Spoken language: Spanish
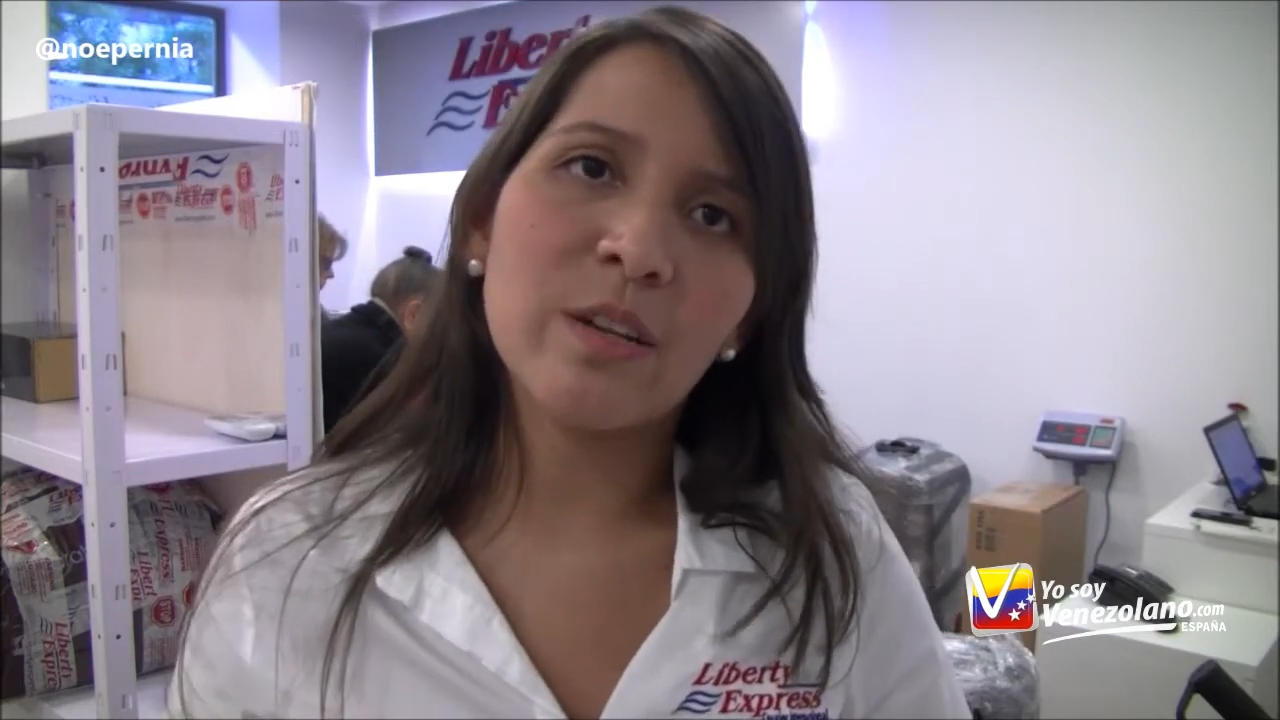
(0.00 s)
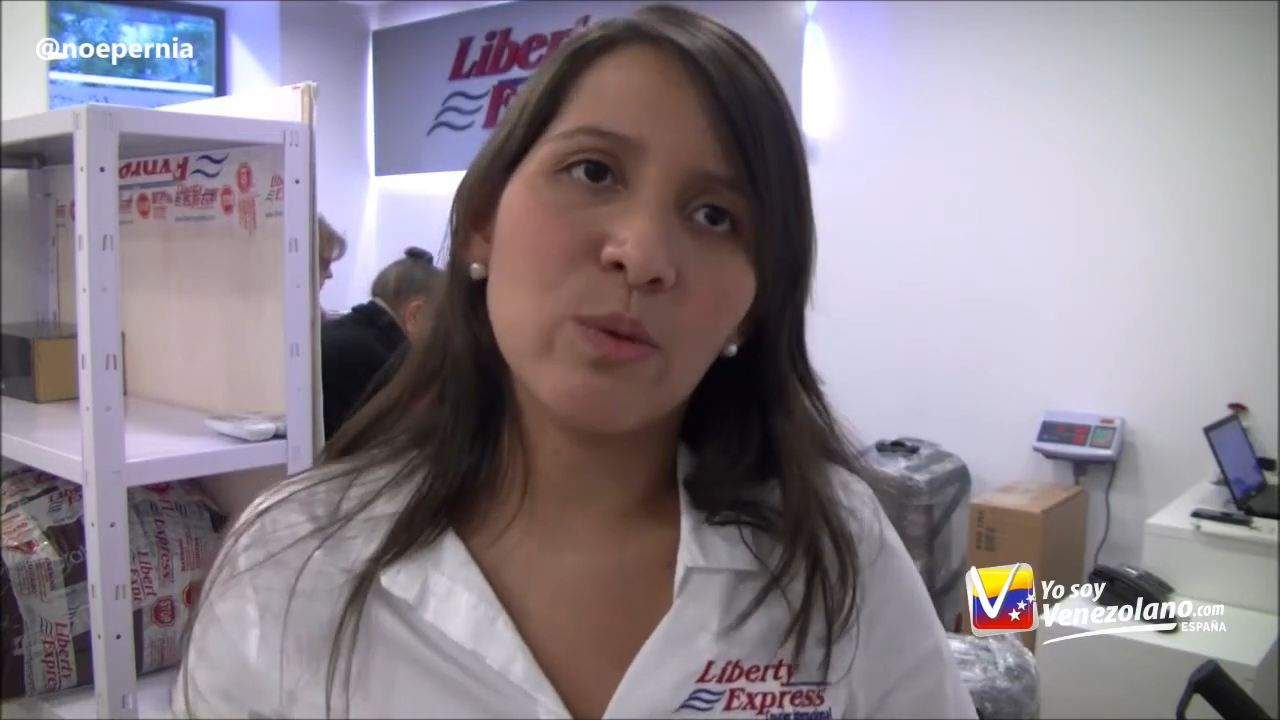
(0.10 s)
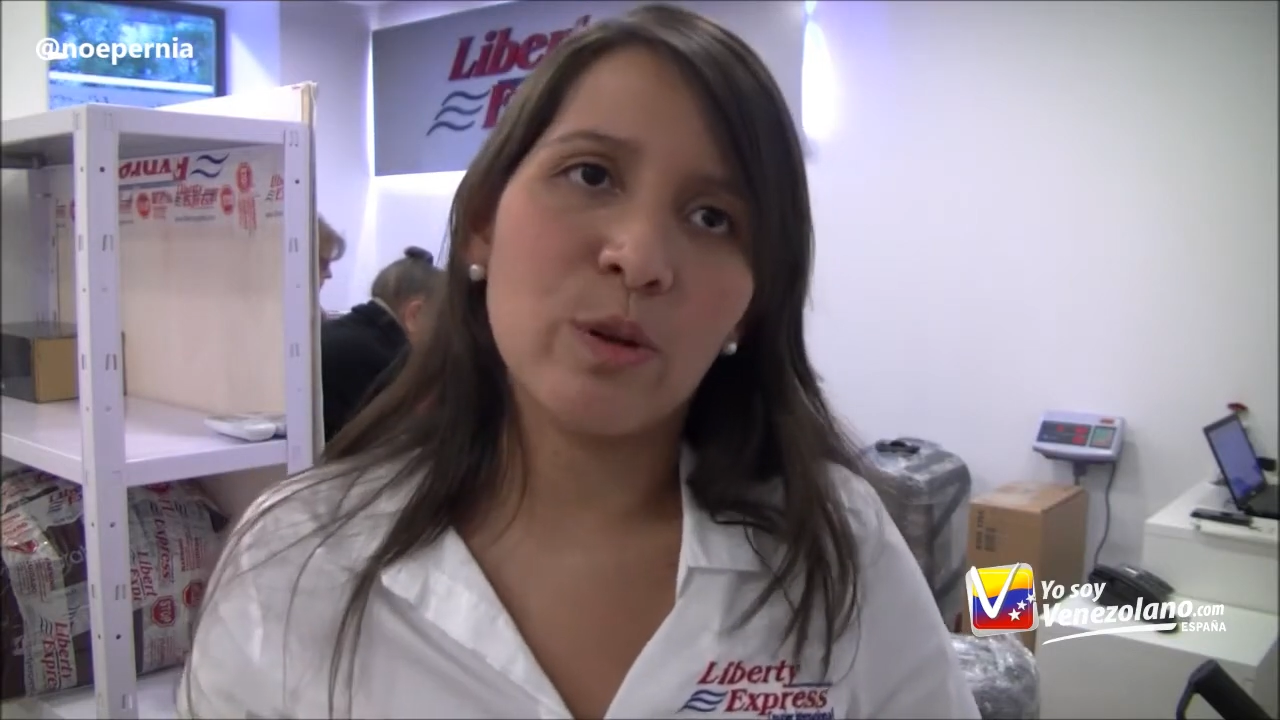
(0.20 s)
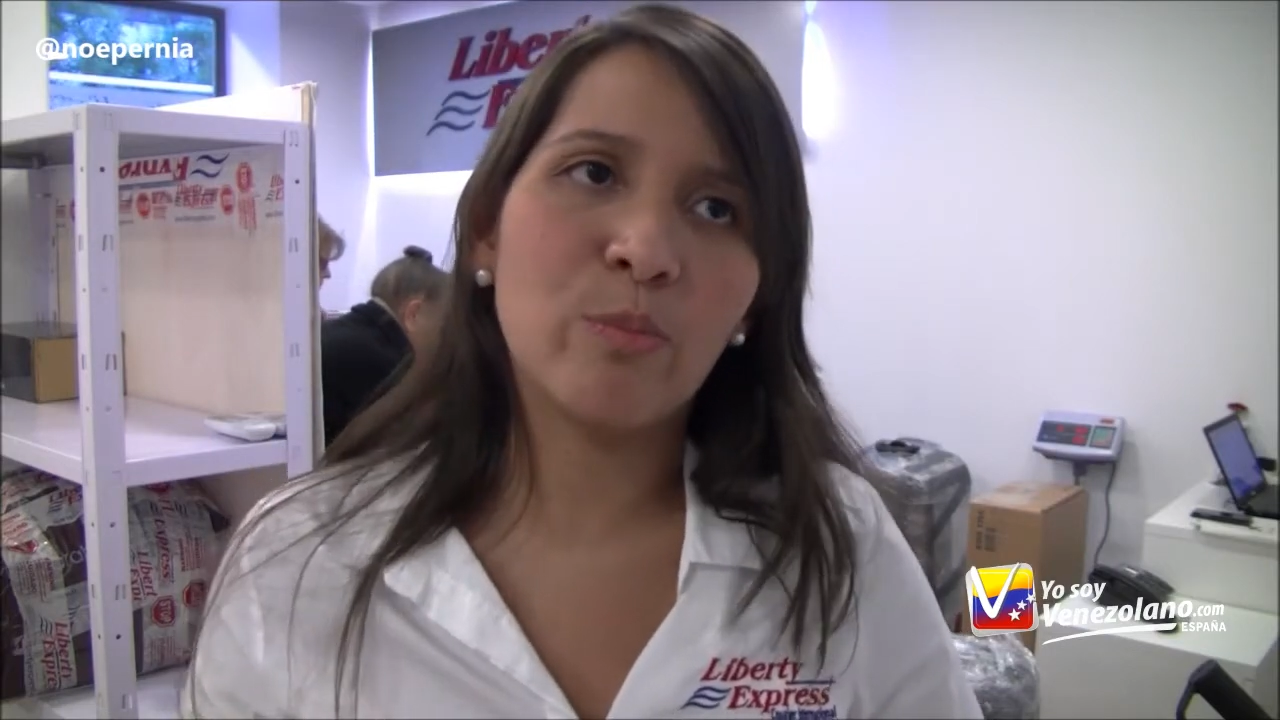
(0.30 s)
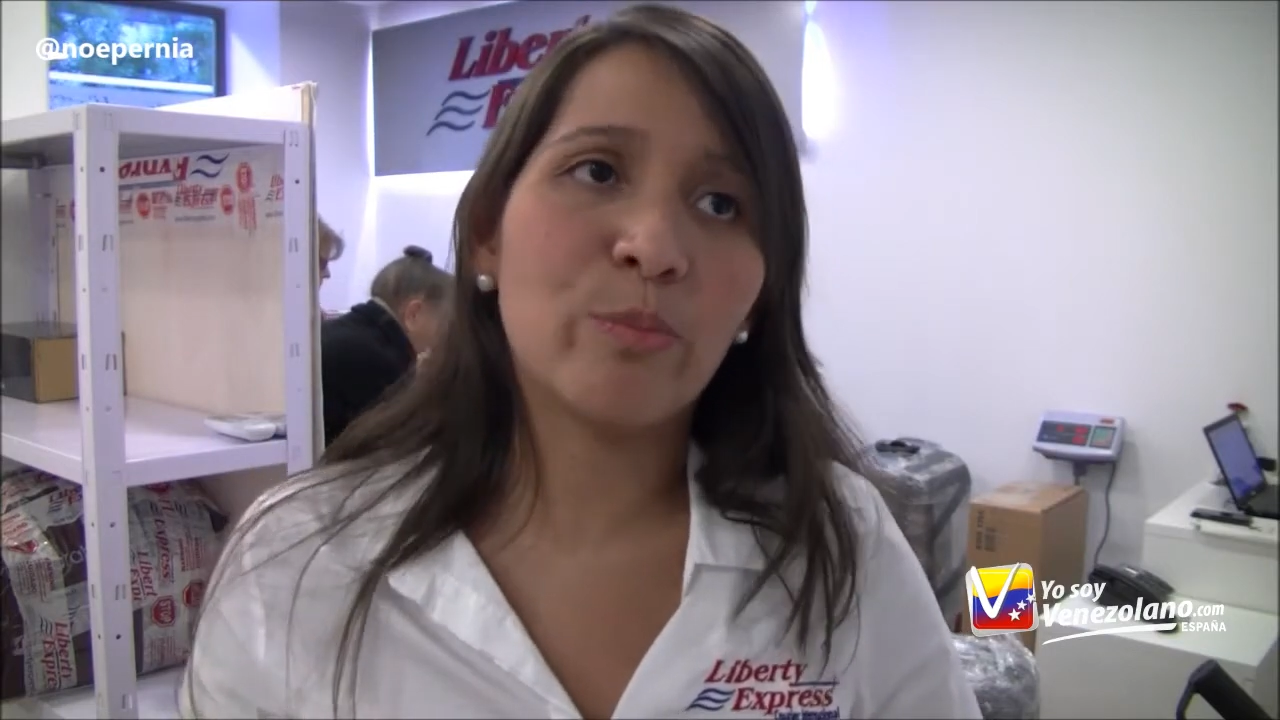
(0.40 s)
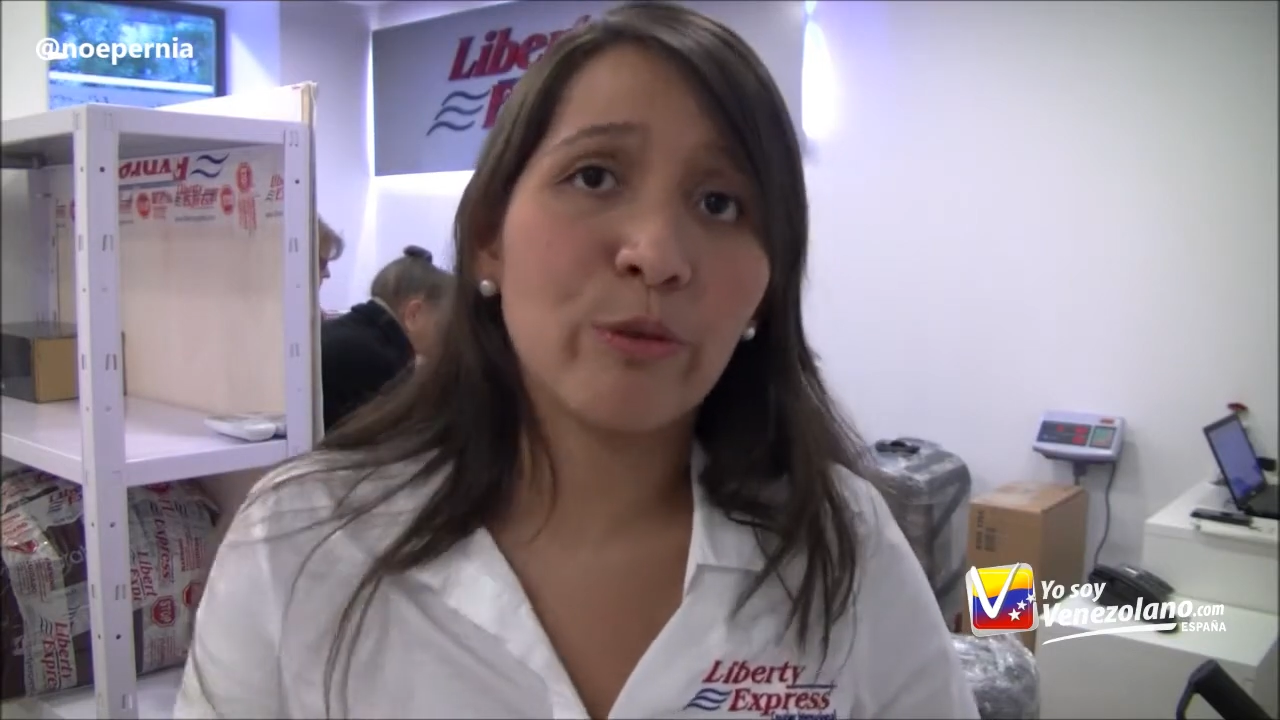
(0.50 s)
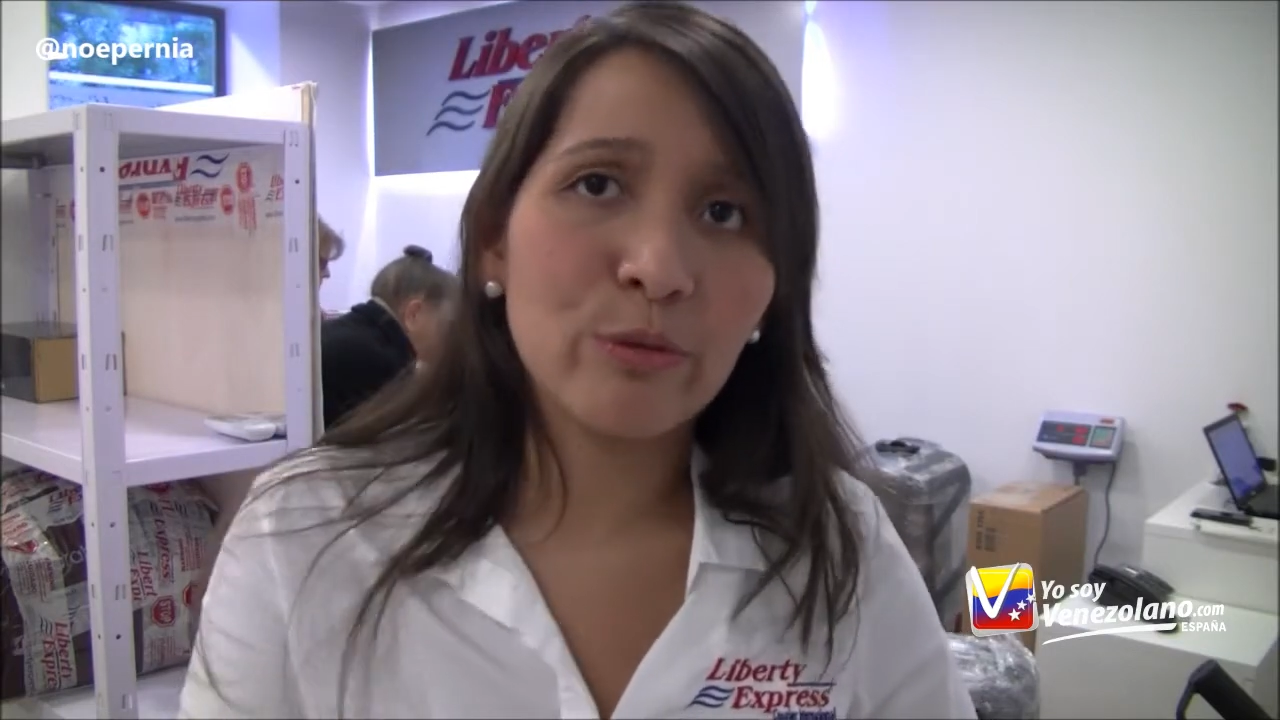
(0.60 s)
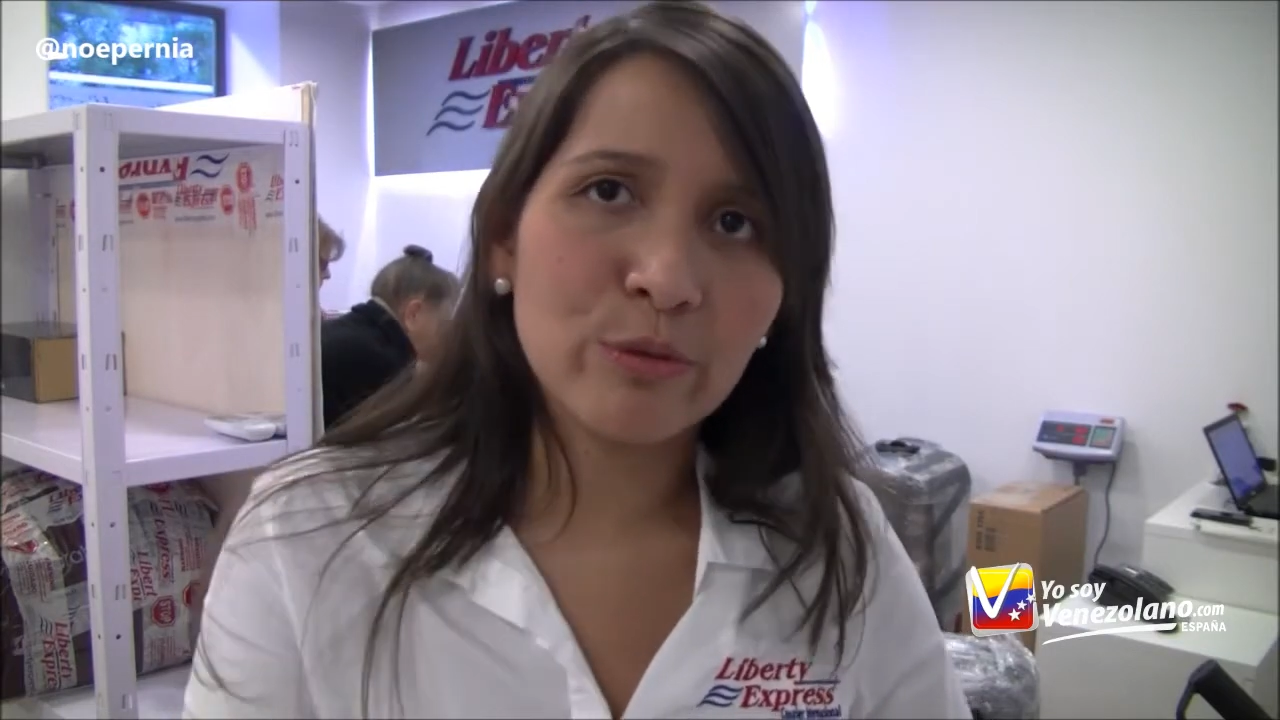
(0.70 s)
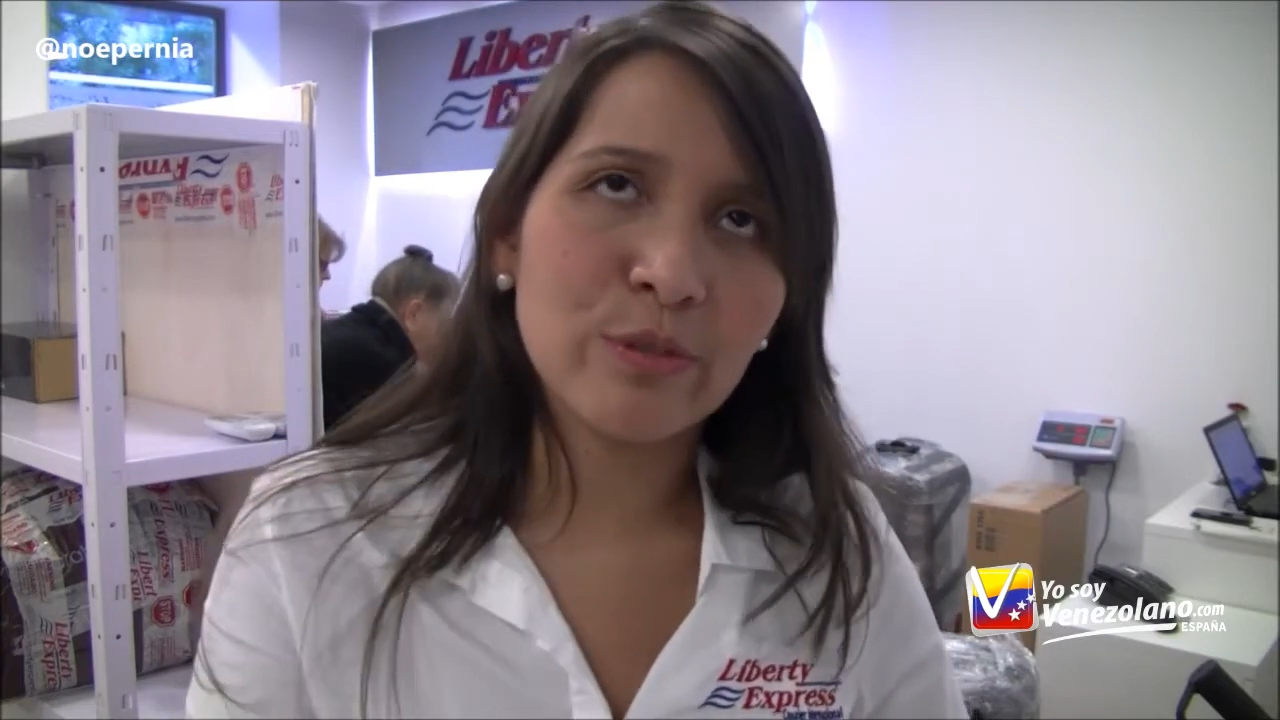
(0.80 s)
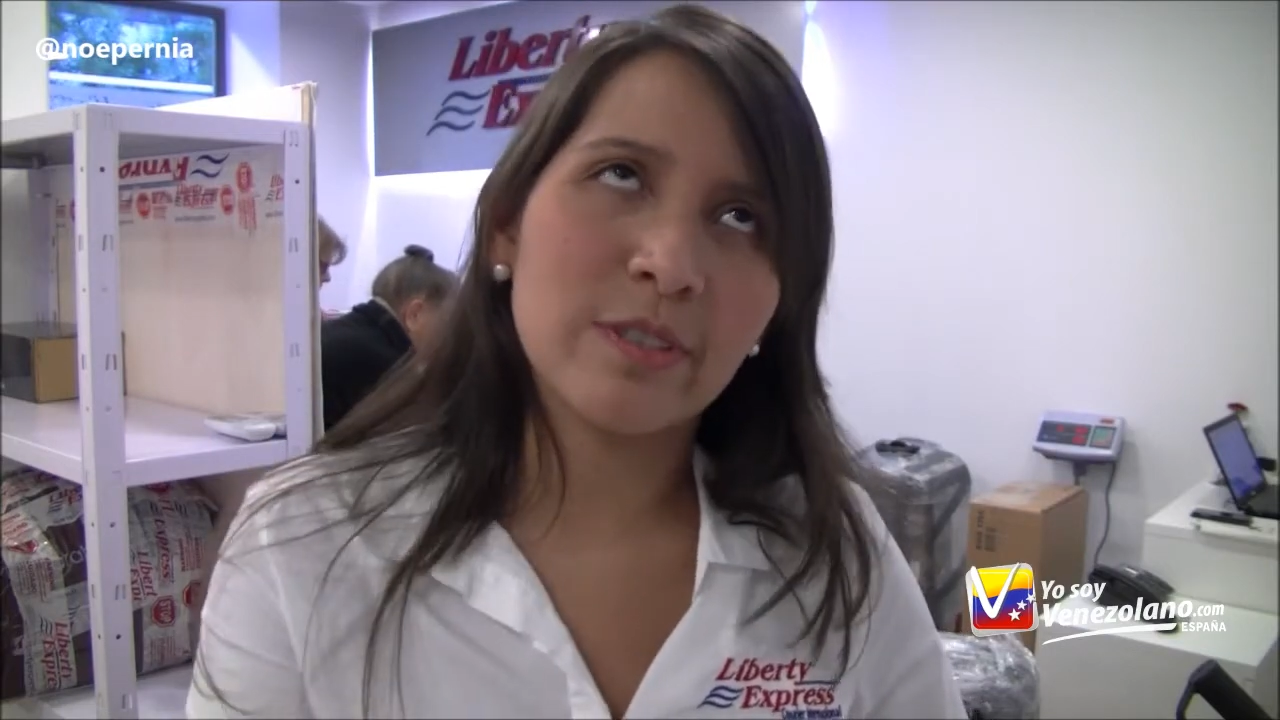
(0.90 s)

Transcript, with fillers: no es un producto,